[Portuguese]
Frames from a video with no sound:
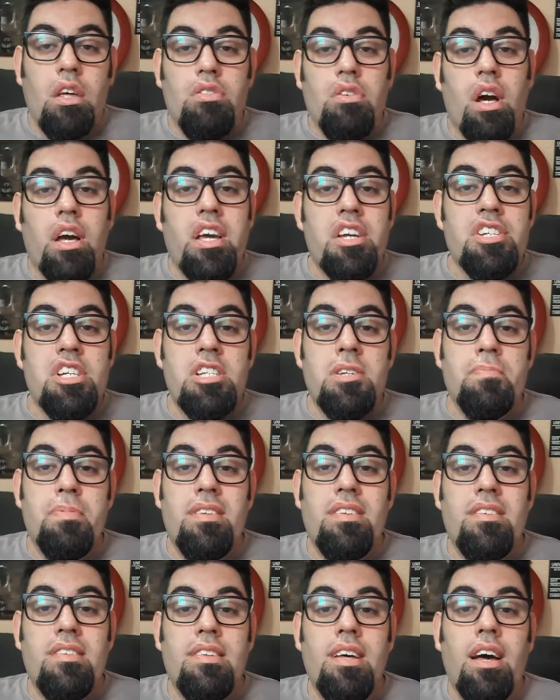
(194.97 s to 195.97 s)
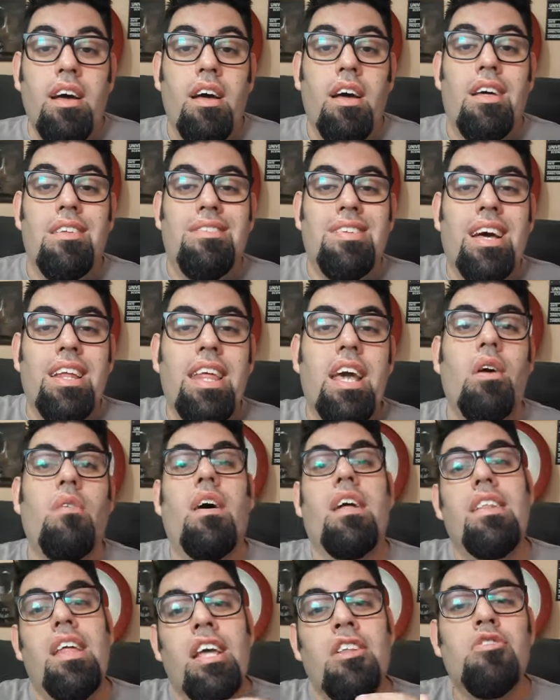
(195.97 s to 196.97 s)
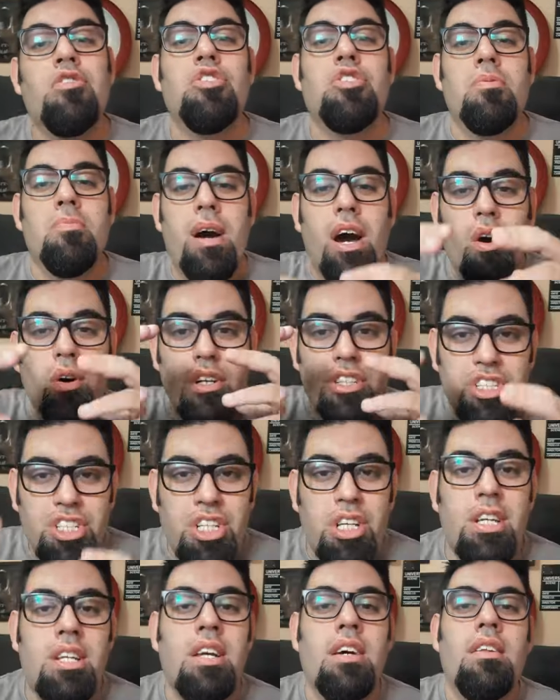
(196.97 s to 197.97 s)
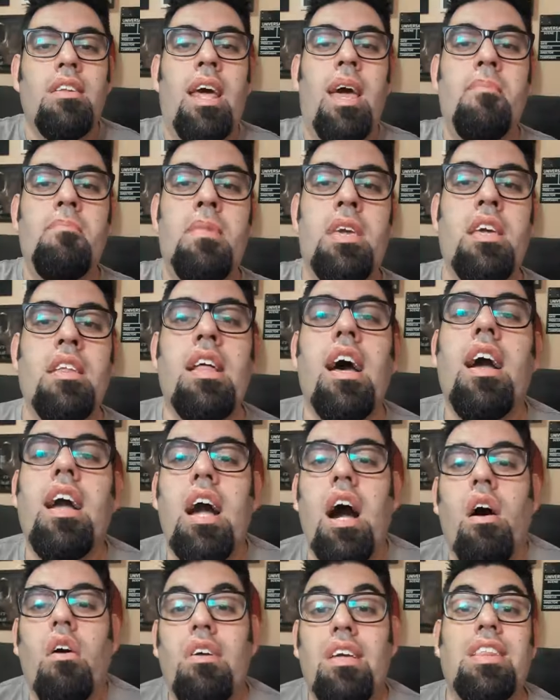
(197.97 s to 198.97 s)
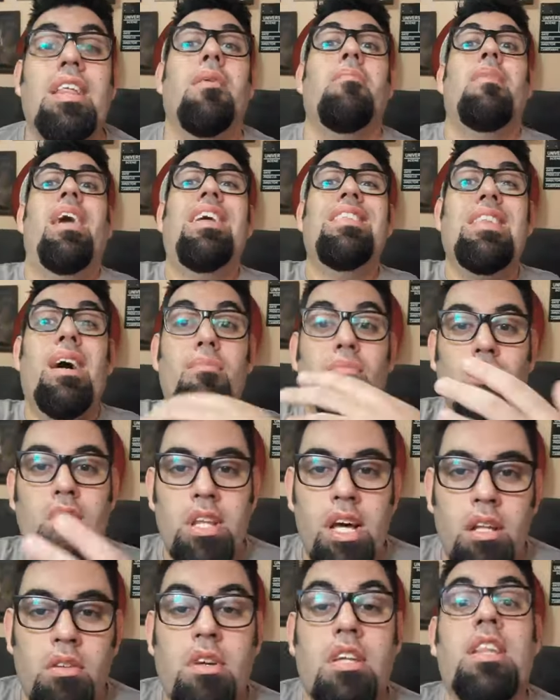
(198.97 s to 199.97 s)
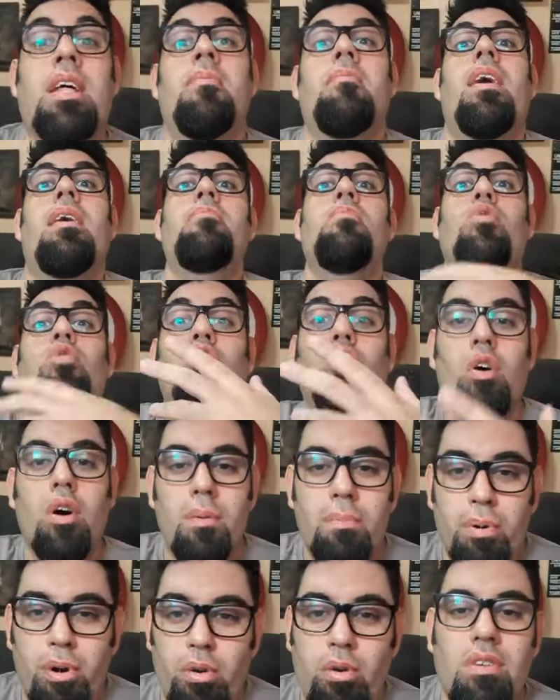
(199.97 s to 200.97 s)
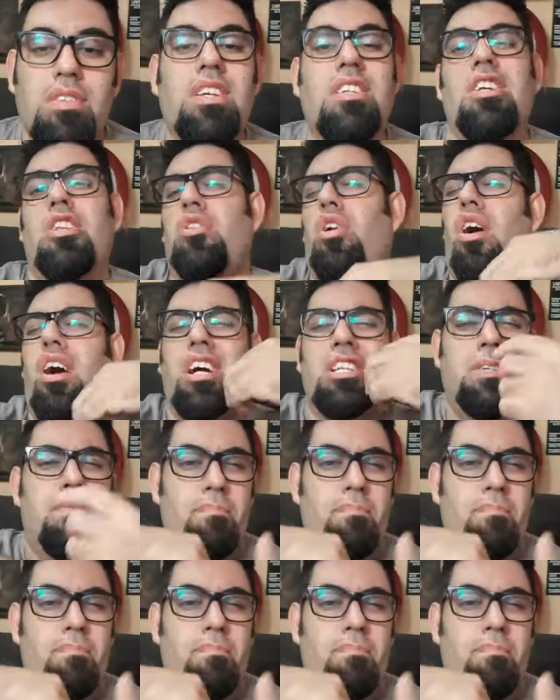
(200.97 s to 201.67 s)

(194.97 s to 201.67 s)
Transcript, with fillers: só que a gente precisa se adequar dentro de uma rotina, né, minha e da Cal, que também tá mudando, que também mudou por conta de troca de